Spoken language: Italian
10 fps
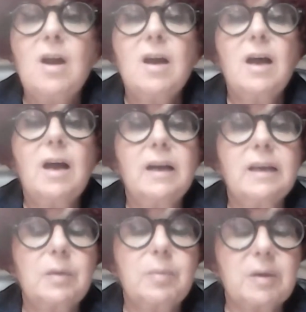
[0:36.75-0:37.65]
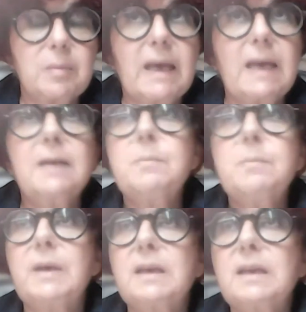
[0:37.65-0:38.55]
anche per me
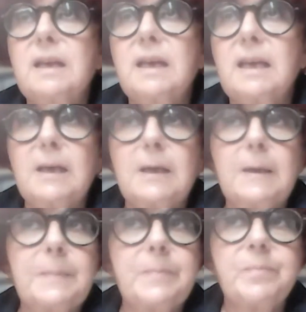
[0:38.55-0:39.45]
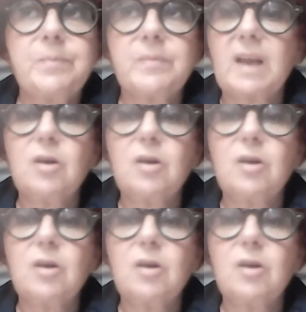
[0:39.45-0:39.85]
perché mh,